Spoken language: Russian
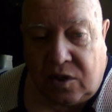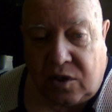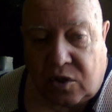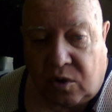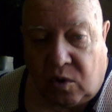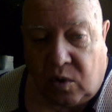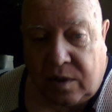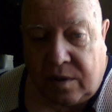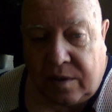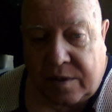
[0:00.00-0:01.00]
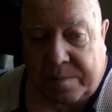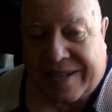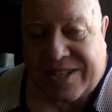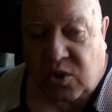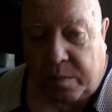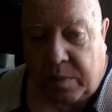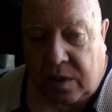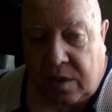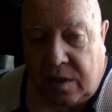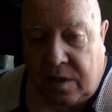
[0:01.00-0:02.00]
что он способен
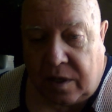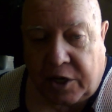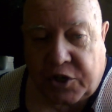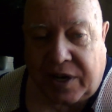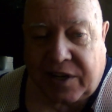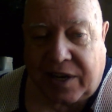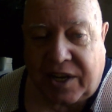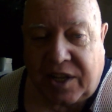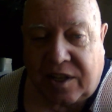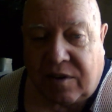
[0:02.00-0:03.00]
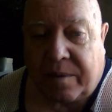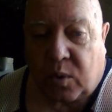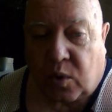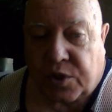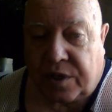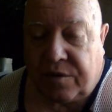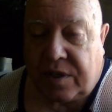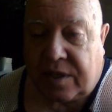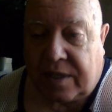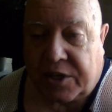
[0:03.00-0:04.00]
решать какие-то вопросы. И
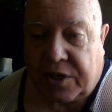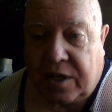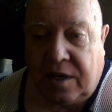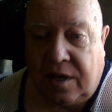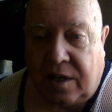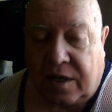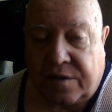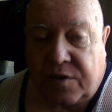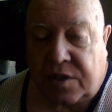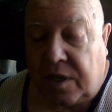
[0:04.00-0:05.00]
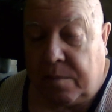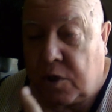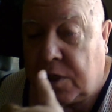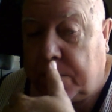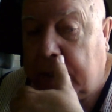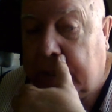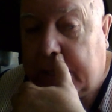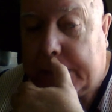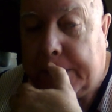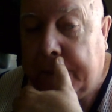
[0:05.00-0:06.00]
видите, даже развести. И может быть
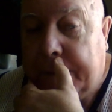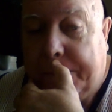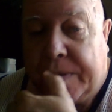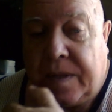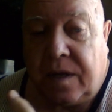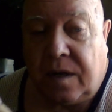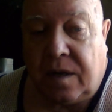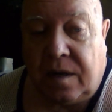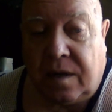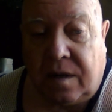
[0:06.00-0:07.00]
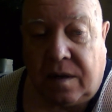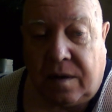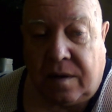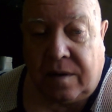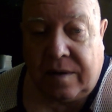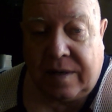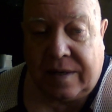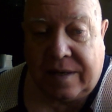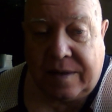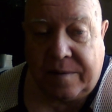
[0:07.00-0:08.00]
даже э,
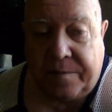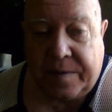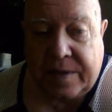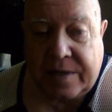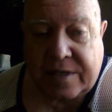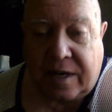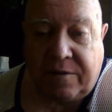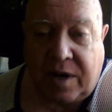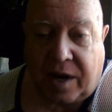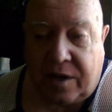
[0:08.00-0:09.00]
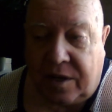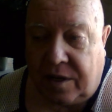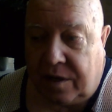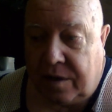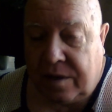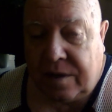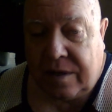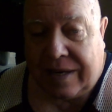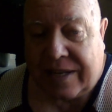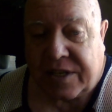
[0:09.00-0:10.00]
Сальвар и
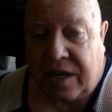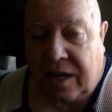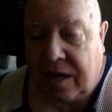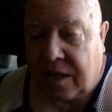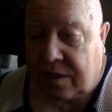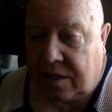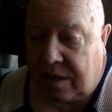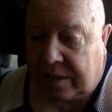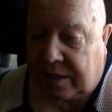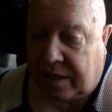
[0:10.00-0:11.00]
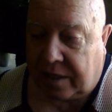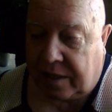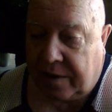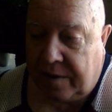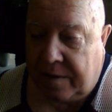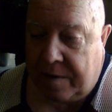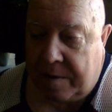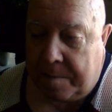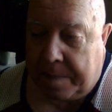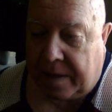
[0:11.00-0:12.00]
Лиза Алерт отряды
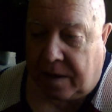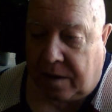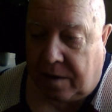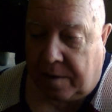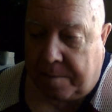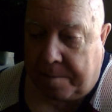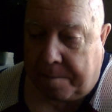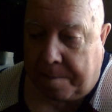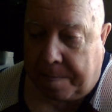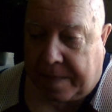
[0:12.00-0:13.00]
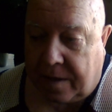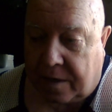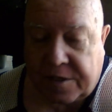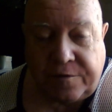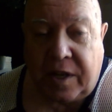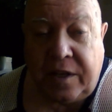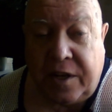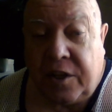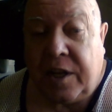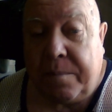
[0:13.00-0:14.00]
э,
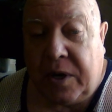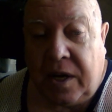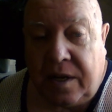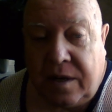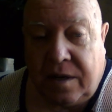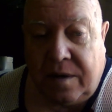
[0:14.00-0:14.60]
разведены были